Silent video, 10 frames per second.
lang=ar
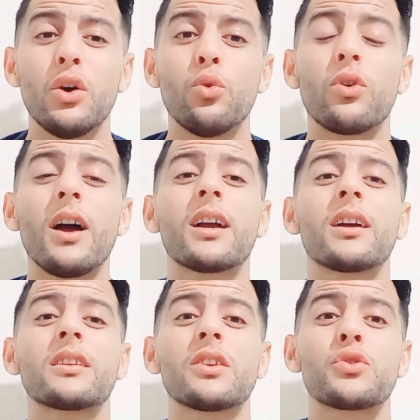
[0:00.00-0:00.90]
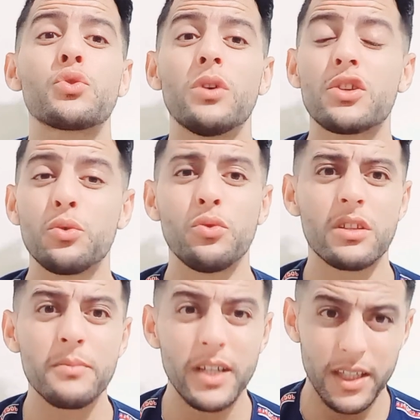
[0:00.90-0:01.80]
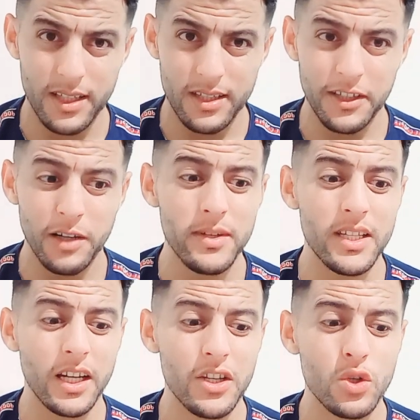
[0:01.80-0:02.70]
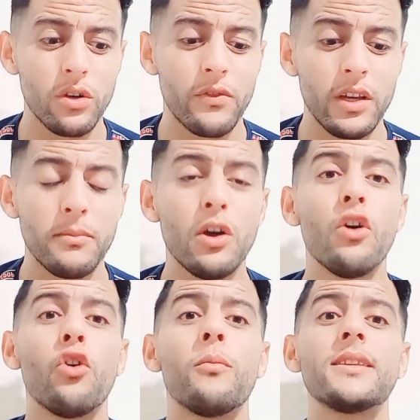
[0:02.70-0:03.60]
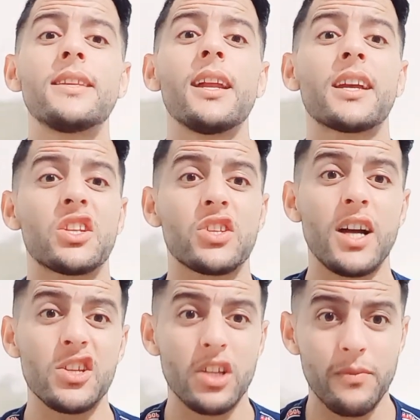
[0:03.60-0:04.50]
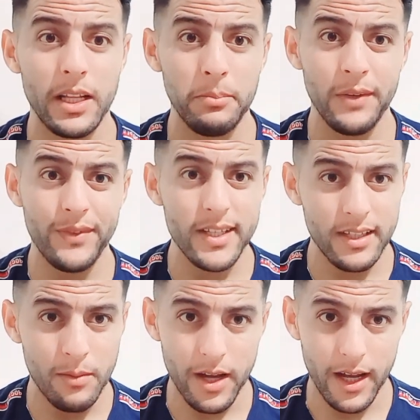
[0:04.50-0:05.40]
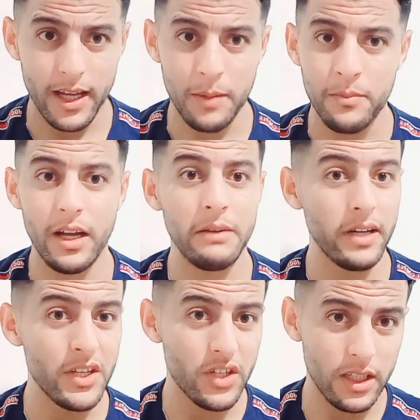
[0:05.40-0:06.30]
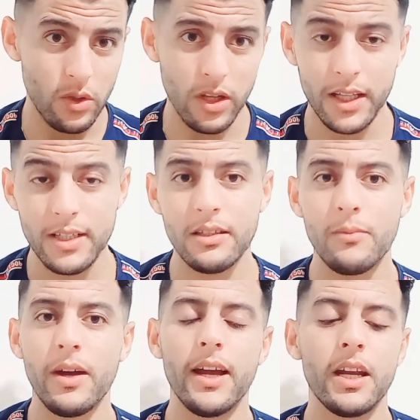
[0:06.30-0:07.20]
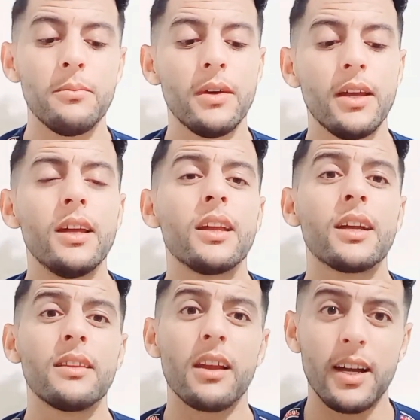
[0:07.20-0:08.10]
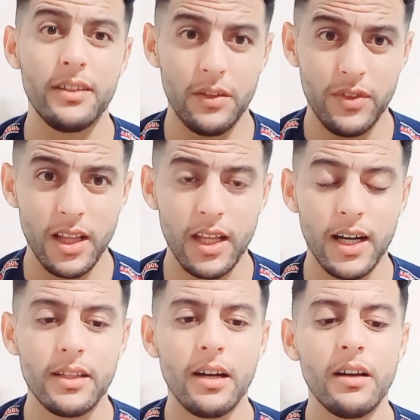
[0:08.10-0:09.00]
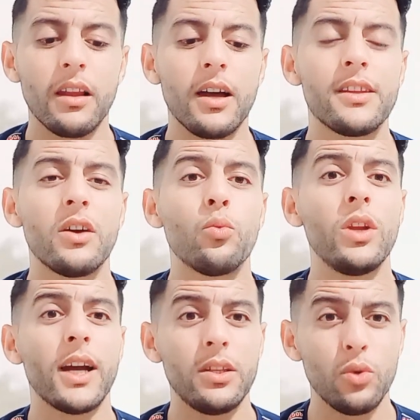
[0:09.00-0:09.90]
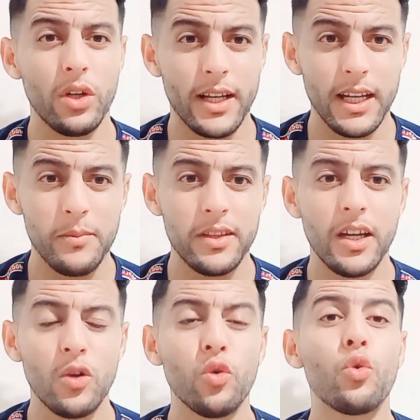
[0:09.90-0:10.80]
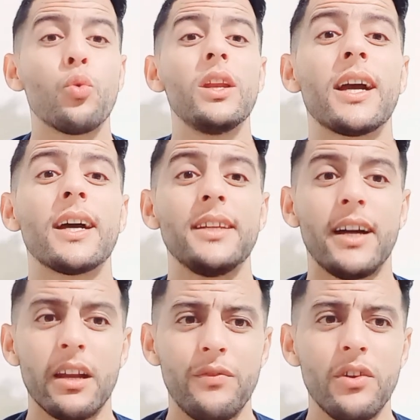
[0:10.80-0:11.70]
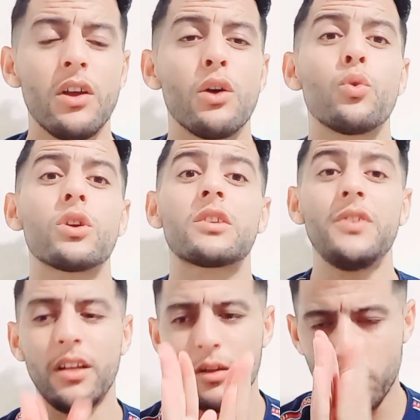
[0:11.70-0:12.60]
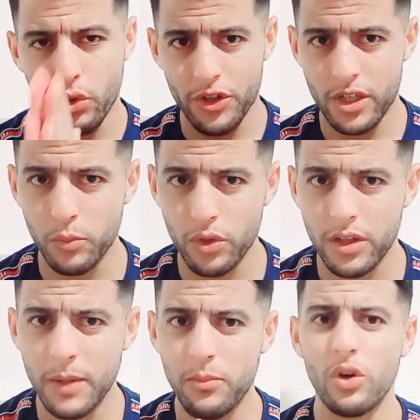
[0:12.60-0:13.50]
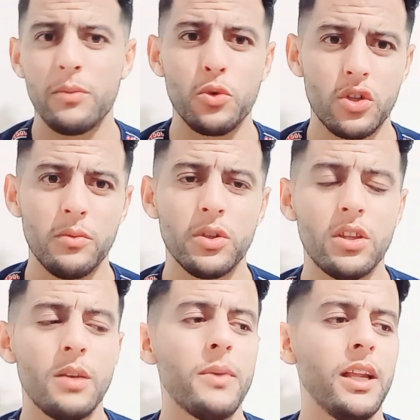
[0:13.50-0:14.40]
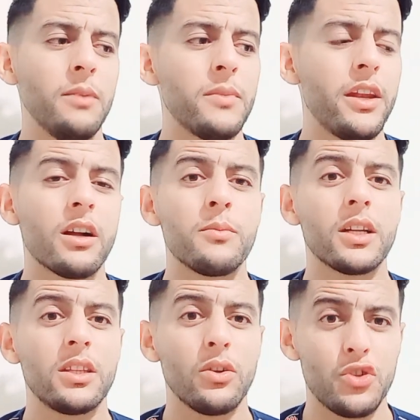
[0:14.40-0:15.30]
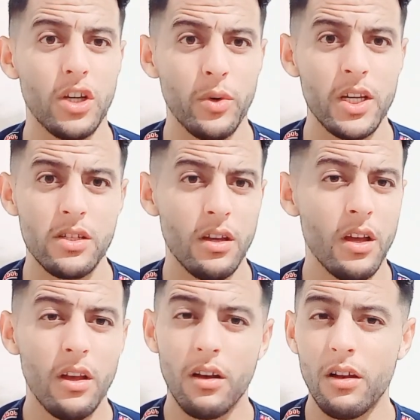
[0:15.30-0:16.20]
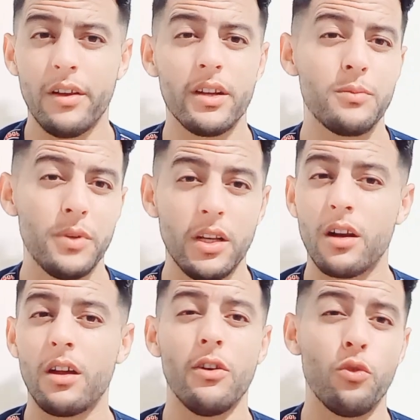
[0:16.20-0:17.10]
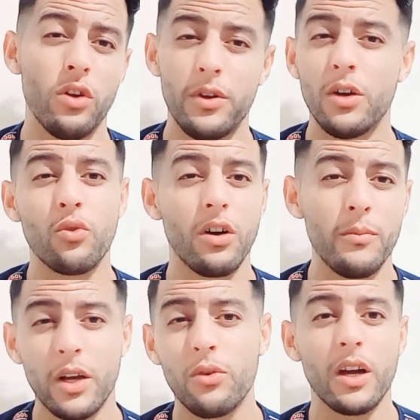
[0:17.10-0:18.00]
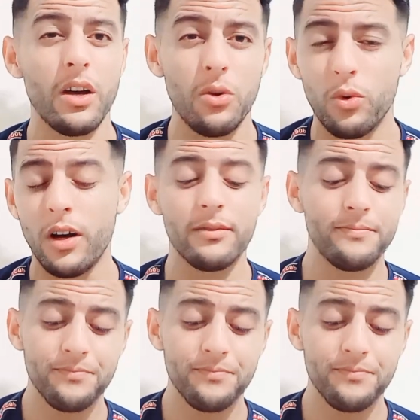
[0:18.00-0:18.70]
واكثر شو شوهتهم هي ديك السيده ومازال كتشوه فيهم ومازال كتشاجر بهذا الميل ديال زنا المحارم حنا مابقاش كنهضروا على قضيه زنا المحارم قلنا القضيه في القضاء القضاء هو اللي غادي يقول الكلمه ديالو هو غادي يعرف واش فعلا بوكريشا مذنب ولا ماشي مذنب مع العلم انكم كديروا شي حوايج اللي كتبين راه هو من هو ما يكون غا هو